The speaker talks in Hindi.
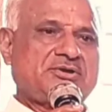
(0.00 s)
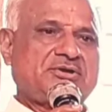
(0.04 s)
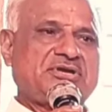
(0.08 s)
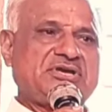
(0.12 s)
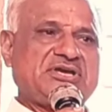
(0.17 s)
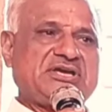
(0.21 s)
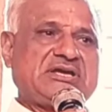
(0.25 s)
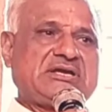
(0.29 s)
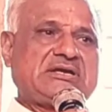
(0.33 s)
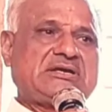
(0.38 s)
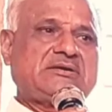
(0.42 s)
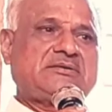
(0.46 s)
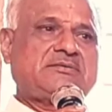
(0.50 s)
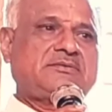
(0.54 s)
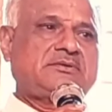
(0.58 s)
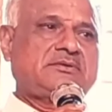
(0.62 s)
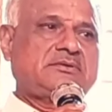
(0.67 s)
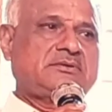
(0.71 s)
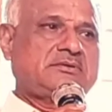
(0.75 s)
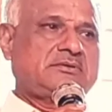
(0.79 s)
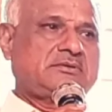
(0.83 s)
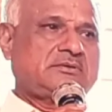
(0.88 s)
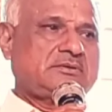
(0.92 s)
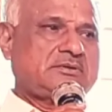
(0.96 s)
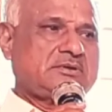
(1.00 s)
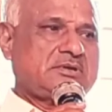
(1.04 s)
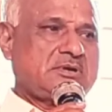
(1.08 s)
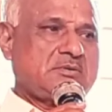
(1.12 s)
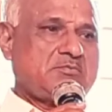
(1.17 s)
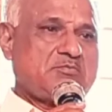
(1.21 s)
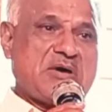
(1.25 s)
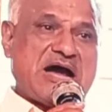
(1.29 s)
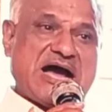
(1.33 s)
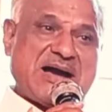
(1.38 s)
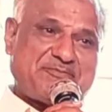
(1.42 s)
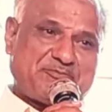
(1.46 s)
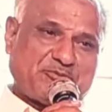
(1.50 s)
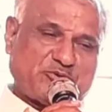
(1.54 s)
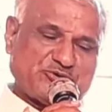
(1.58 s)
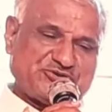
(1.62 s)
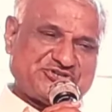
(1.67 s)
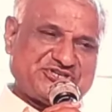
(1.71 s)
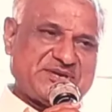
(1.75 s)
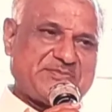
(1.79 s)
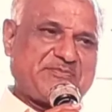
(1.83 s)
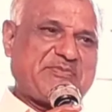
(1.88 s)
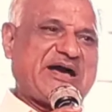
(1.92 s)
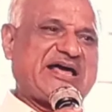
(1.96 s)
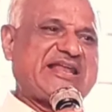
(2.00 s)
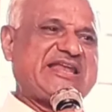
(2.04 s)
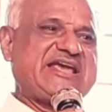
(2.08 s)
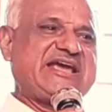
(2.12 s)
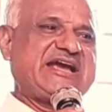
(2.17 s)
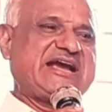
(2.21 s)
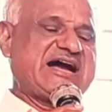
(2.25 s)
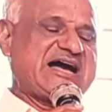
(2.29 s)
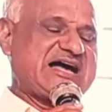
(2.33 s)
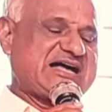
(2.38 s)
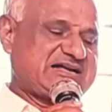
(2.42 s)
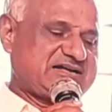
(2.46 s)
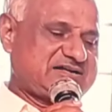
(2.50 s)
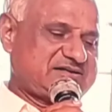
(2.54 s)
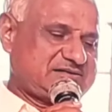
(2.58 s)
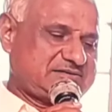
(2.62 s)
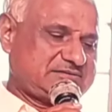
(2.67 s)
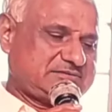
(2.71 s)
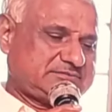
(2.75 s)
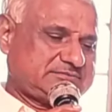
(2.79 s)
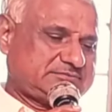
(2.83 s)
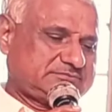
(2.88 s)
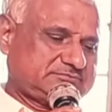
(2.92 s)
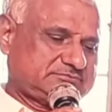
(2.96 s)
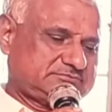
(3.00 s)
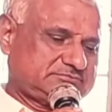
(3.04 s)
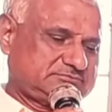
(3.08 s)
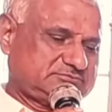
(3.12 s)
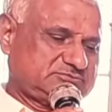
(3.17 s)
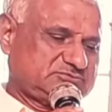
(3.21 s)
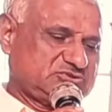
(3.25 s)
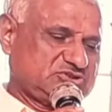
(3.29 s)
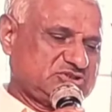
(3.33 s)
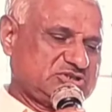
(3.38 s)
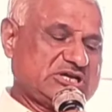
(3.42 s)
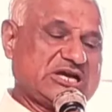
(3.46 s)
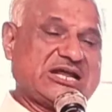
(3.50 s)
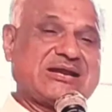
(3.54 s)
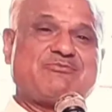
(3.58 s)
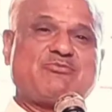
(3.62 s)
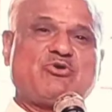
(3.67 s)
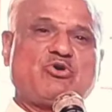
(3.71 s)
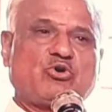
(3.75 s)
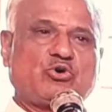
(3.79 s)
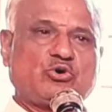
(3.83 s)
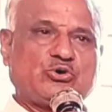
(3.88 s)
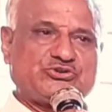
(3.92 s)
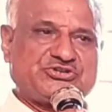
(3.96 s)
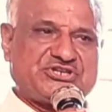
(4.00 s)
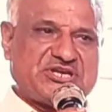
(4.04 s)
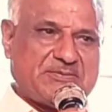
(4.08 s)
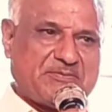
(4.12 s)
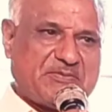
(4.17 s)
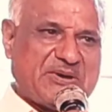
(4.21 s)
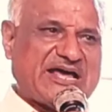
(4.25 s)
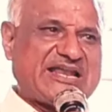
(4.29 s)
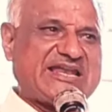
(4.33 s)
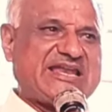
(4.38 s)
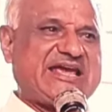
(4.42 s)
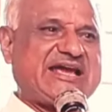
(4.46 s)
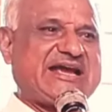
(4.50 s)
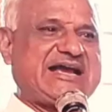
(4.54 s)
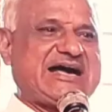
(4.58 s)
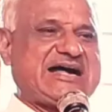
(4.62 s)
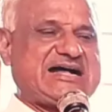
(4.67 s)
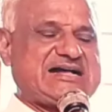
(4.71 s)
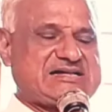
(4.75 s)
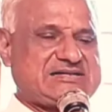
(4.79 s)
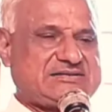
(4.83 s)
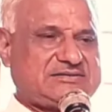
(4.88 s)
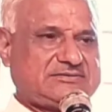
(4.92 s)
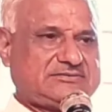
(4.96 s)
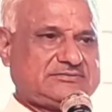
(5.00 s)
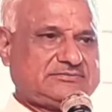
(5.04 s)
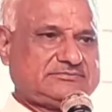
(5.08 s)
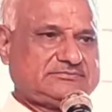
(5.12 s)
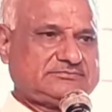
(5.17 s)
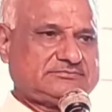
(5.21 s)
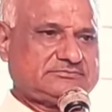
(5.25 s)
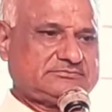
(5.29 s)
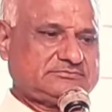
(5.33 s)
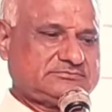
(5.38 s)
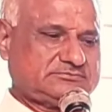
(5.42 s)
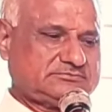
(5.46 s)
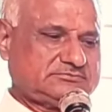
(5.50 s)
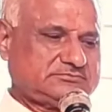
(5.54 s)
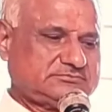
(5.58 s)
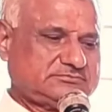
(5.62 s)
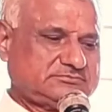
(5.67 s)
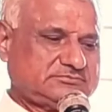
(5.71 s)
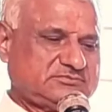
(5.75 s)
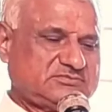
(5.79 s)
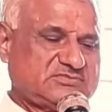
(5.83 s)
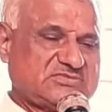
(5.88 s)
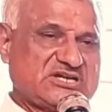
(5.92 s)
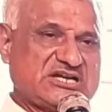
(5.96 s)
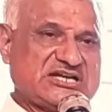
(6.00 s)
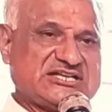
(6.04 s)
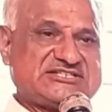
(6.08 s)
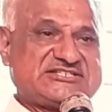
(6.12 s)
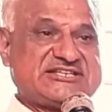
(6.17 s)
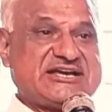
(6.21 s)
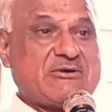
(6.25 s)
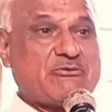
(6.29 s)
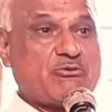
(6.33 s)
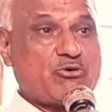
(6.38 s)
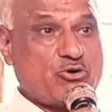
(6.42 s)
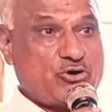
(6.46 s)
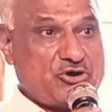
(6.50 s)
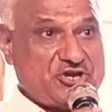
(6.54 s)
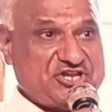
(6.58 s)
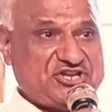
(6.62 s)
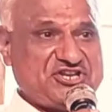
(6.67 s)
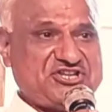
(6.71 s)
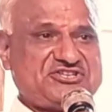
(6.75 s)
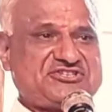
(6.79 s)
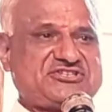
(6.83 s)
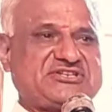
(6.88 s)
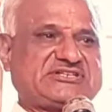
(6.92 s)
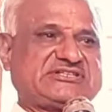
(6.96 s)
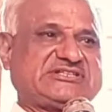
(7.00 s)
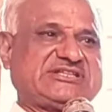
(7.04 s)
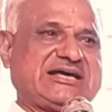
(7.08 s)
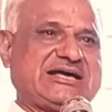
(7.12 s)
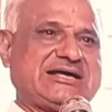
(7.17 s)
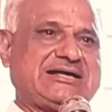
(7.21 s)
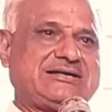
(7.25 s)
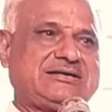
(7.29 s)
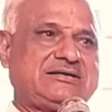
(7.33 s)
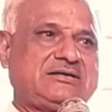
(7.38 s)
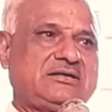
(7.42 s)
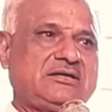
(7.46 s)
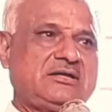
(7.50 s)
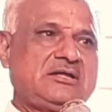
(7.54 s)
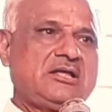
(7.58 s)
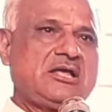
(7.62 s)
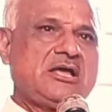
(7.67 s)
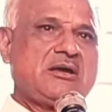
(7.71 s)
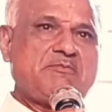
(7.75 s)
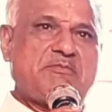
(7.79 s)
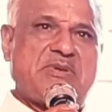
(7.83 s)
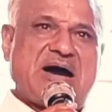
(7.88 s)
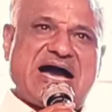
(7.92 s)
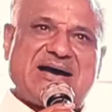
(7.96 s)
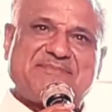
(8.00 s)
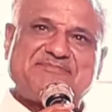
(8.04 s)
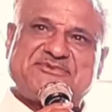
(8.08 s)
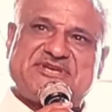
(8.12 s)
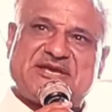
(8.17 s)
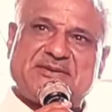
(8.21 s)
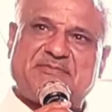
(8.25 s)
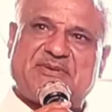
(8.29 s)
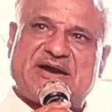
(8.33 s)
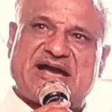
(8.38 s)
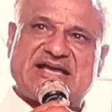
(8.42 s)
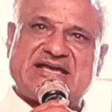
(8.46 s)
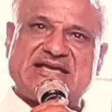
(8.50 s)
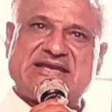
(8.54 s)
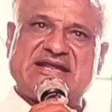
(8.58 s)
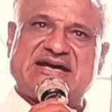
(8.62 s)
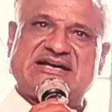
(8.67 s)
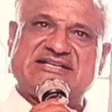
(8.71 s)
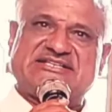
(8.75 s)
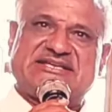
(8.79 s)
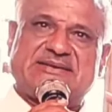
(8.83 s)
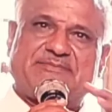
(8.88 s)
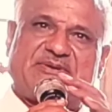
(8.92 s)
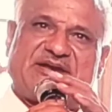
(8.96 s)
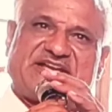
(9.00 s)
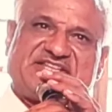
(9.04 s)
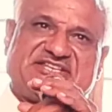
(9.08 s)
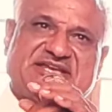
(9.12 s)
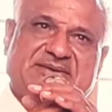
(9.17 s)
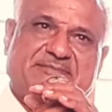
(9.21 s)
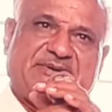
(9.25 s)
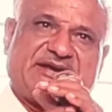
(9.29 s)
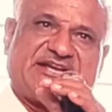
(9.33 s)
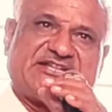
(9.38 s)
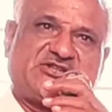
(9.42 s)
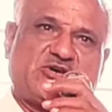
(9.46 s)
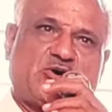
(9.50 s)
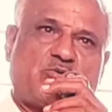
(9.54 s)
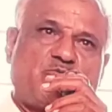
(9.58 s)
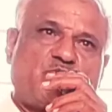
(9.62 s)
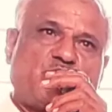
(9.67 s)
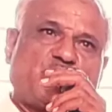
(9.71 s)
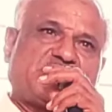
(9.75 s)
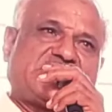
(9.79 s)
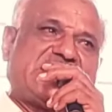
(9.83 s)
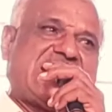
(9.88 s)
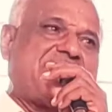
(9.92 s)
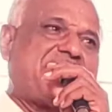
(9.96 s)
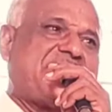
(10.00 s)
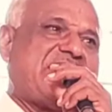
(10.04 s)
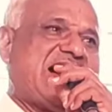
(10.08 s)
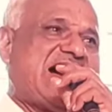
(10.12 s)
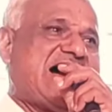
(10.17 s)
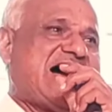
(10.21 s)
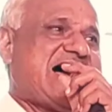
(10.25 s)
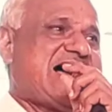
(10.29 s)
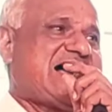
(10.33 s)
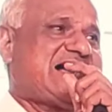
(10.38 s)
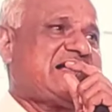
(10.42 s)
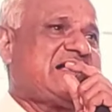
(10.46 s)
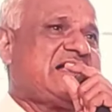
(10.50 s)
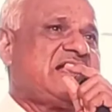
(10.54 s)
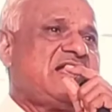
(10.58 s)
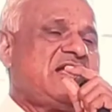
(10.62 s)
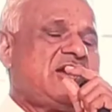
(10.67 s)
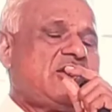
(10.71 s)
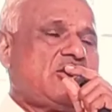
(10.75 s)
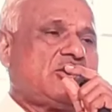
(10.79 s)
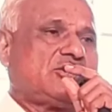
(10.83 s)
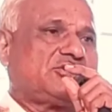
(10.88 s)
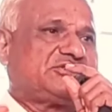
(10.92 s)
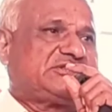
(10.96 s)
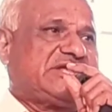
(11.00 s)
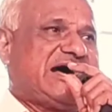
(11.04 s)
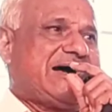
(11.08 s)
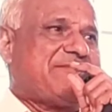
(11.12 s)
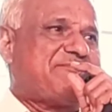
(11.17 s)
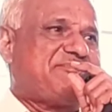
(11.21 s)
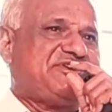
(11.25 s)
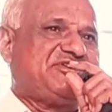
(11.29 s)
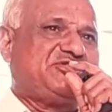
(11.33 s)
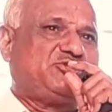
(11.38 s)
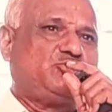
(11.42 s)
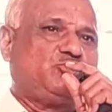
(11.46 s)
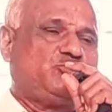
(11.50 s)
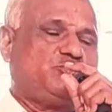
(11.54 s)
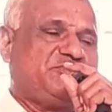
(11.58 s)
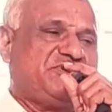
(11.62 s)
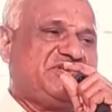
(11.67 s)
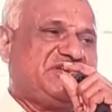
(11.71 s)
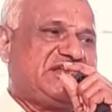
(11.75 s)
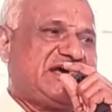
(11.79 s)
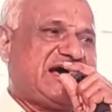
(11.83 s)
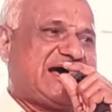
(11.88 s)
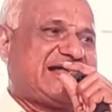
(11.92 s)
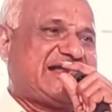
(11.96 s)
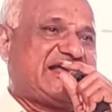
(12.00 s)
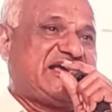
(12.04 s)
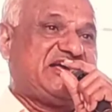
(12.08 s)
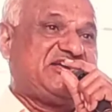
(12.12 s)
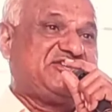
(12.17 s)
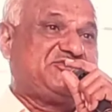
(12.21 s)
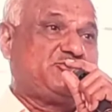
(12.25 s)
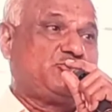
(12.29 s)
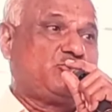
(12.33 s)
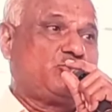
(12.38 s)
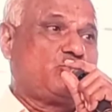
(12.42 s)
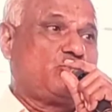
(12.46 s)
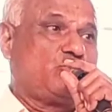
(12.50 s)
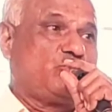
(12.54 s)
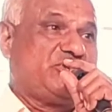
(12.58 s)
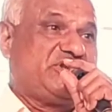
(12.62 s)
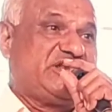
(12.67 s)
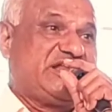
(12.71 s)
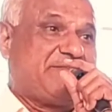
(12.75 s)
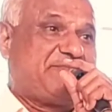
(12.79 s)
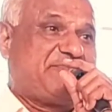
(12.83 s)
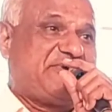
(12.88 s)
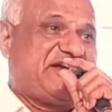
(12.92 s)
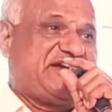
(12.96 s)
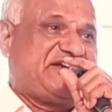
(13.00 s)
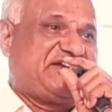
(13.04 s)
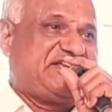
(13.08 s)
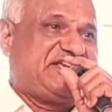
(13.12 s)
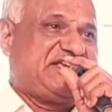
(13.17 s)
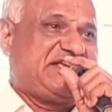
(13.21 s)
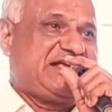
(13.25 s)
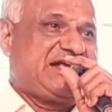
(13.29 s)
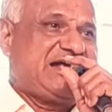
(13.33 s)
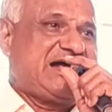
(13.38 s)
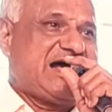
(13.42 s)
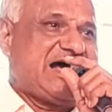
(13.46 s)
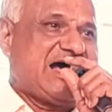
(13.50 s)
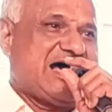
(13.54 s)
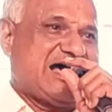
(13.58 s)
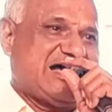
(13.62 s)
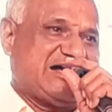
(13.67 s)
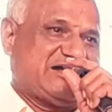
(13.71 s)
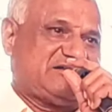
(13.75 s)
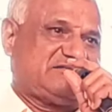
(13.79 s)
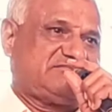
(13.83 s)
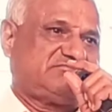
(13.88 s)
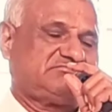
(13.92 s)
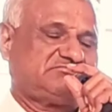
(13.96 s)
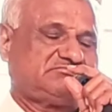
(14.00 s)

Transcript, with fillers: कि पाप को छिपा लेगा कर्मों को छिपा लेगा ऐसा हो ही नहीं सकता पाप छिपाए ना छिपे छिपे तो मोटा भाग और दाबी दूबी ना रहे जो रुई लपेटी आग